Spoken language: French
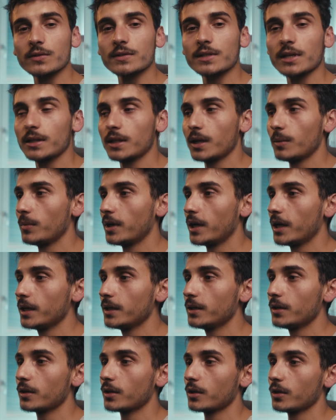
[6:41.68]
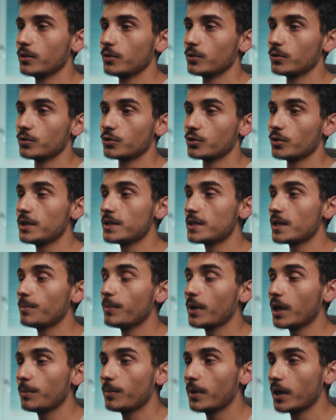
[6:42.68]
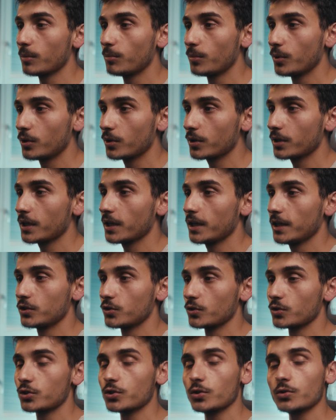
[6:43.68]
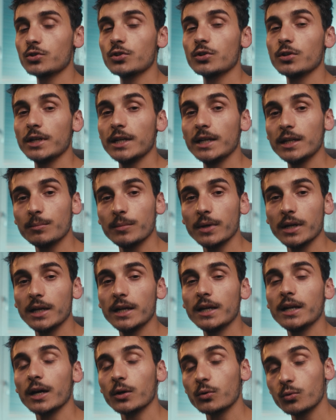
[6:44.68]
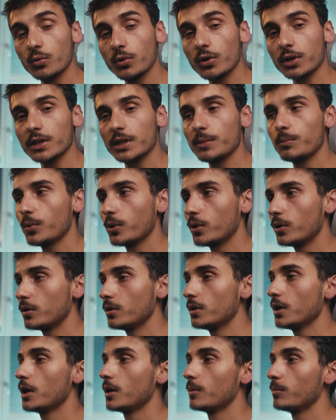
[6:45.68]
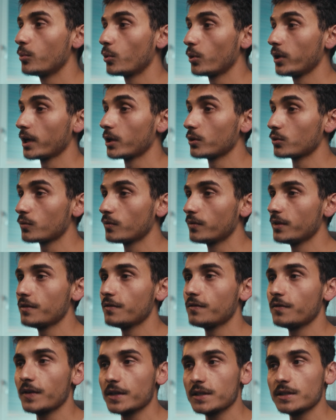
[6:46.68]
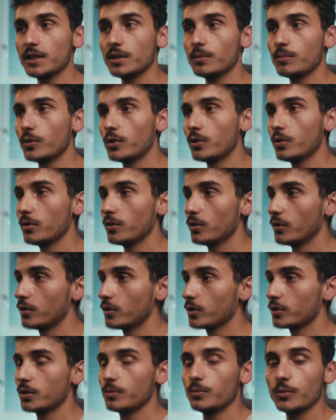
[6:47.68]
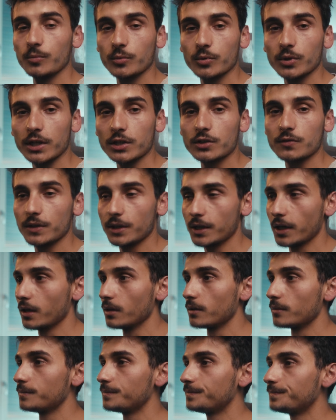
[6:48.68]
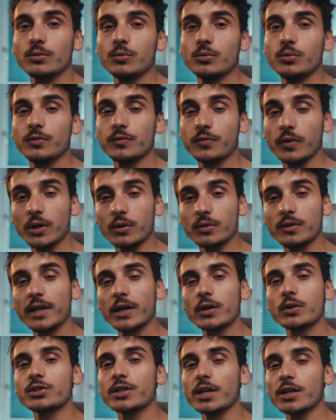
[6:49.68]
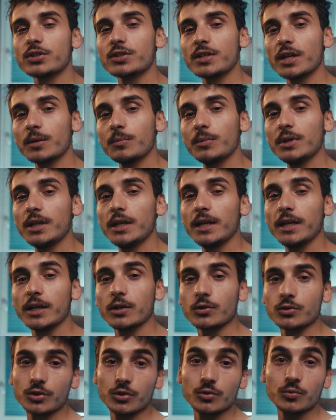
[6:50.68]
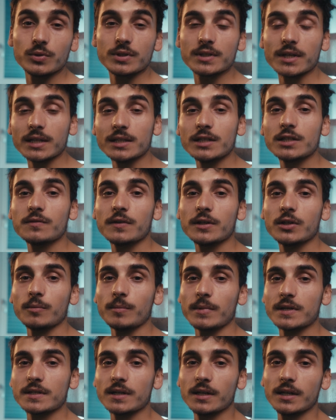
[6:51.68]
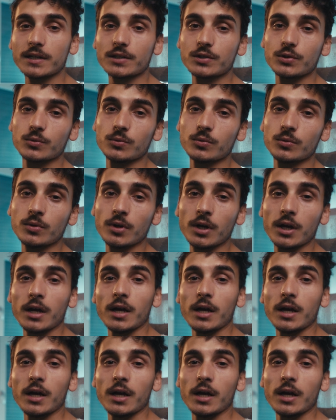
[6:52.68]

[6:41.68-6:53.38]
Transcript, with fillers: dans sa timeline. Euh, je les sépare par bloc et je change les libellés, la couleur des plans pour les retrouver facilement lors de mon montage final. Une fois le dérochage terminé et quand je suis satisfait de ma sélection,